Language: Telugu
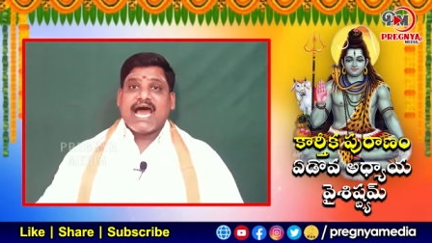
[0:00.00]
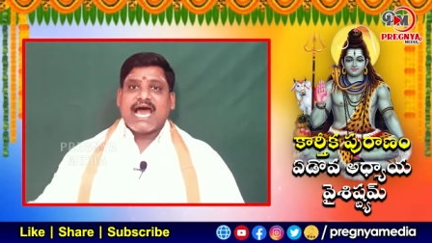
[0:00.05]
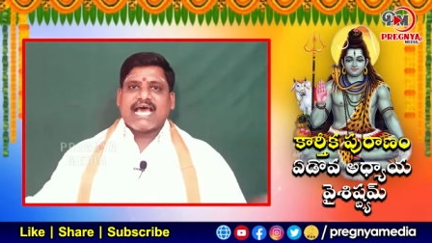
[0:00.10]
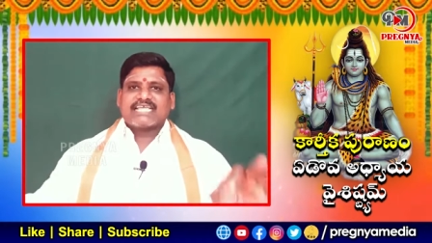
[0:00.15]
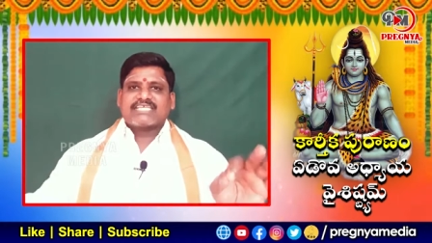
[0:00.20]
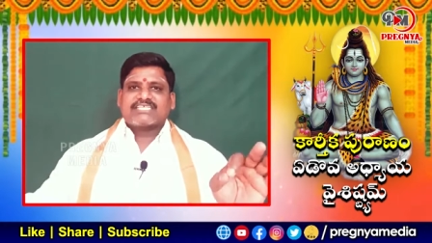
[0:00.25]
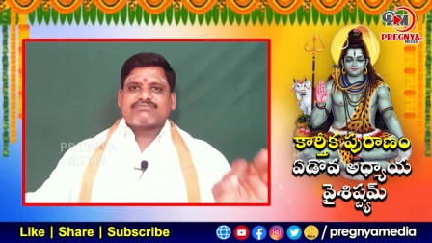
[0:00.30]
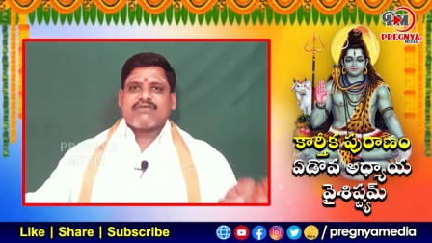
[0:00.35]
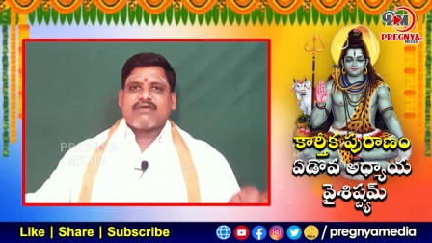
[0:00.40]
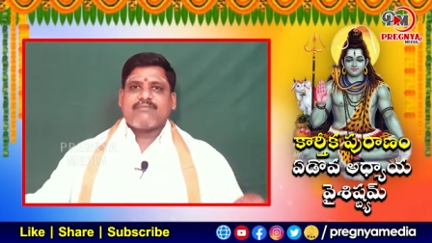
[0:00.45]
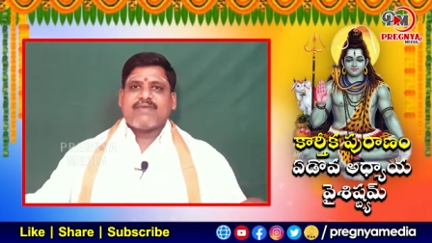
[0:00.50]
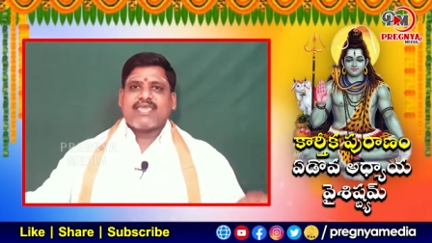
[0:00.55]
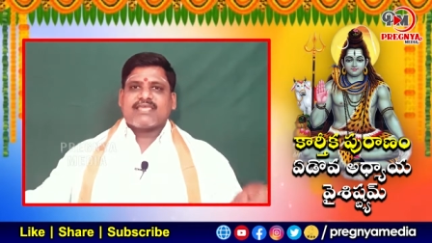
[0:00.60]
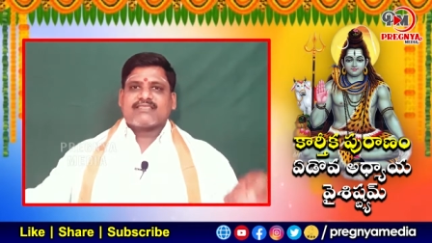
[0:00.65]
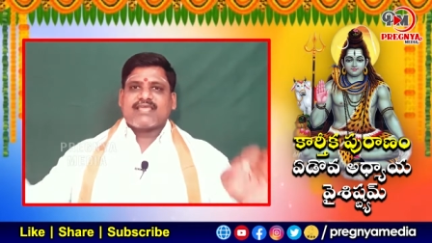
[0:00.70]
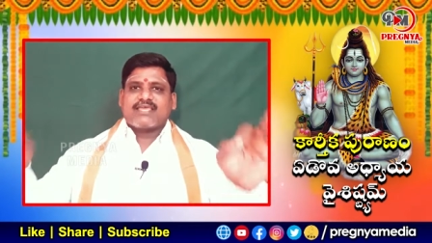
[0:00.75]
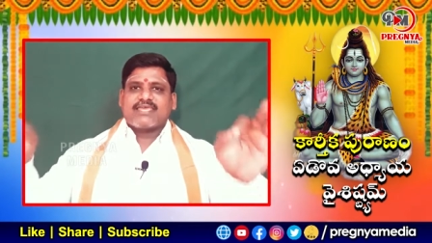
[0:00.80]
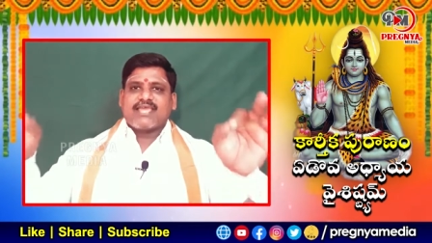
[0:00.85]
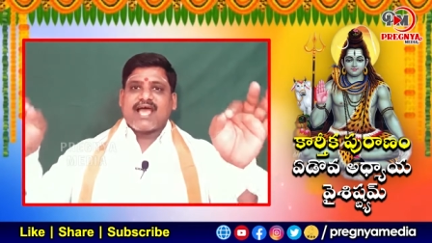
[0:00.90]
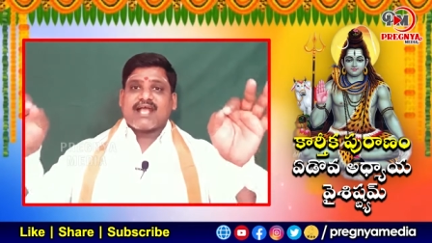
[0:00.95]

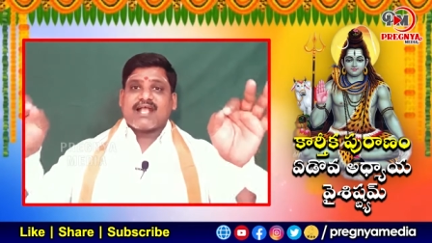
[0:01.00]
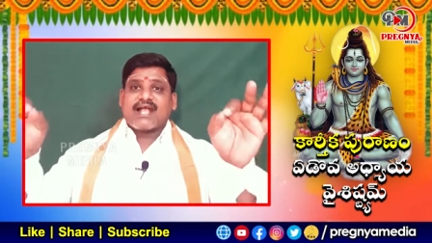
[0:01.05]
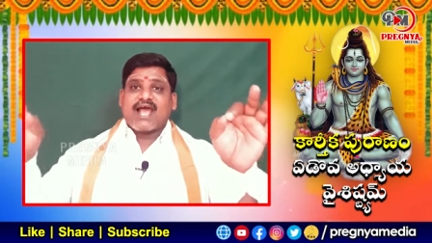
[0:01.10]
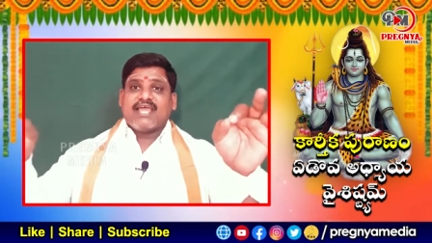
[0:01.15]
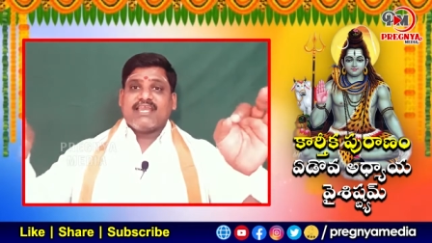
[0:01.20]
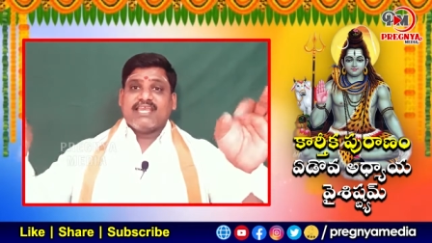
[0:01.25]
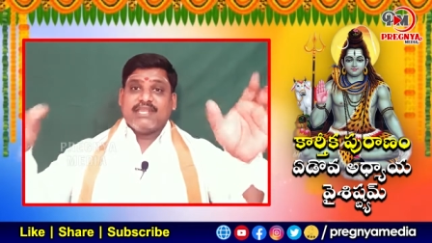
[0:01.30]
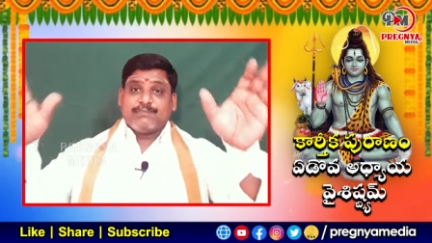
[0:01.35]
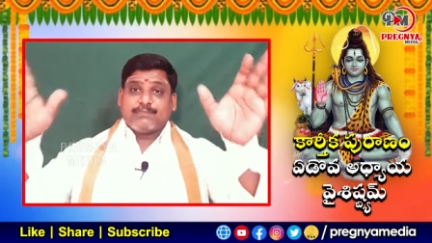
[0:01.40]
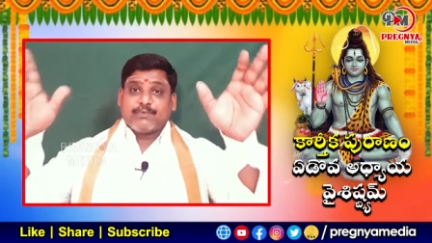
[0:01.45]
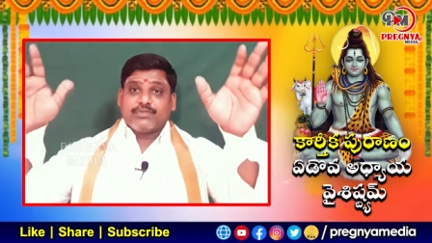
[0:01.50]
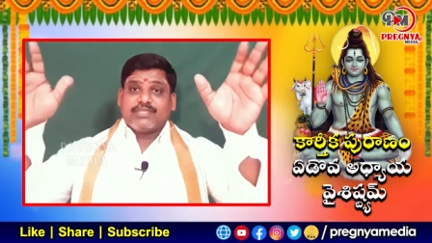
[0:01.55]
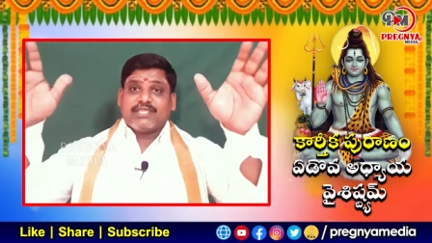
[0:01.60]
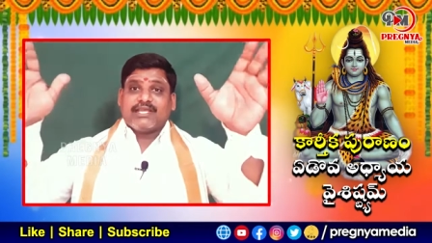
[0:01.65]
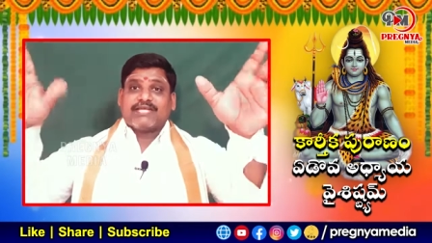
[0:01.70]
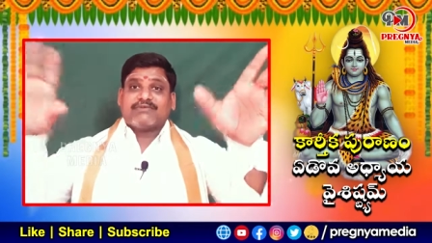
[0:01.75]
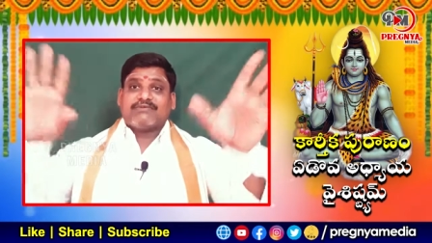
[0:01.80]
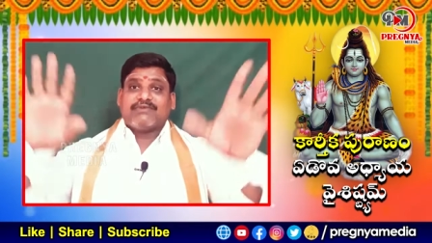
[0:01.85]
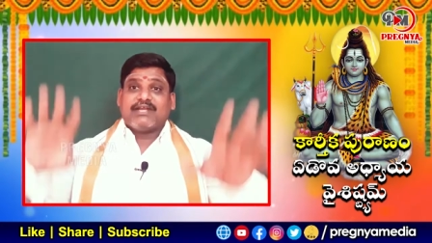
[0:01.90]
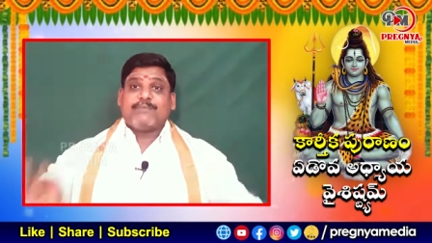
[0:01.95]
అశ్వమేధ యాగాన్ని
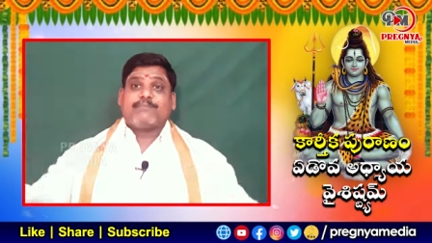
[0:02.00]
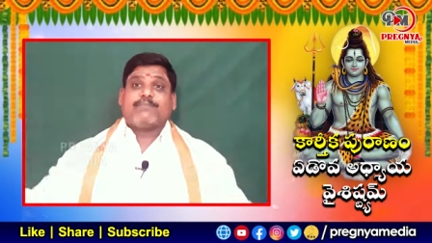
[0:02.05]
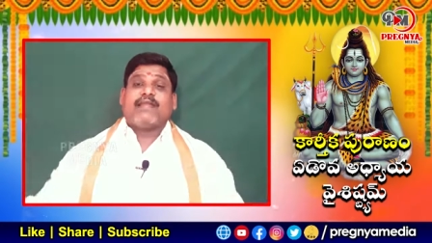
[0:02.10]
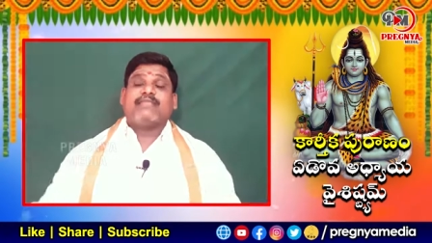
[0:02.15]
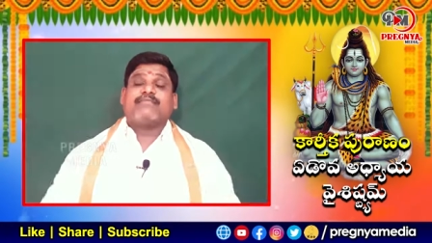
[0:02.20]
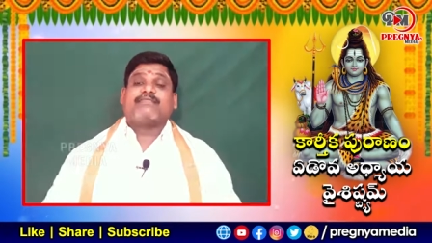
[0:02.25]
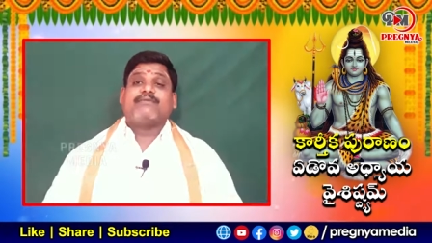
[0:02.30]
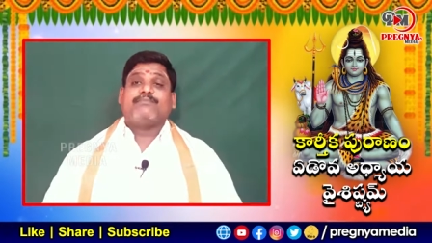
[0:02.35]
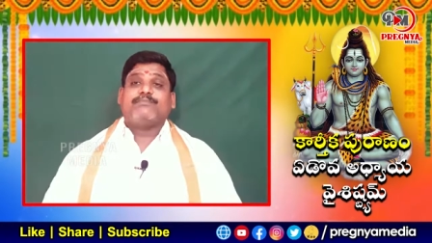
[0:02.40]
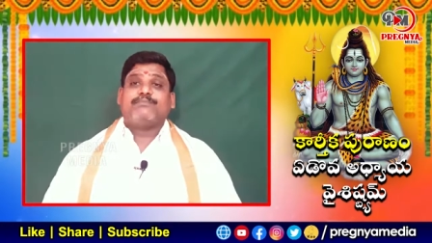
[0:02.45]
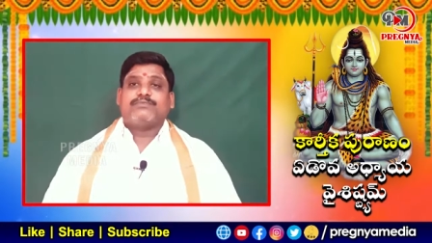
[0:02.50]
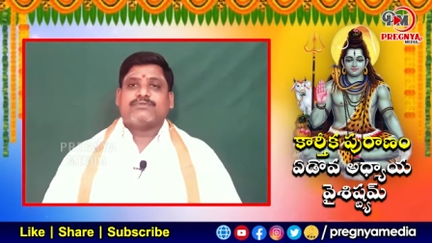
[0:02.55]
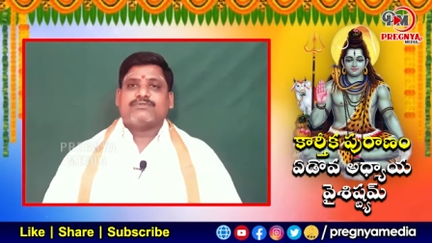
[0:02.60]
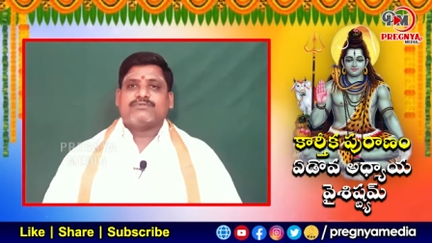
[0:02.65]
పొందినటువంటి ఫలితం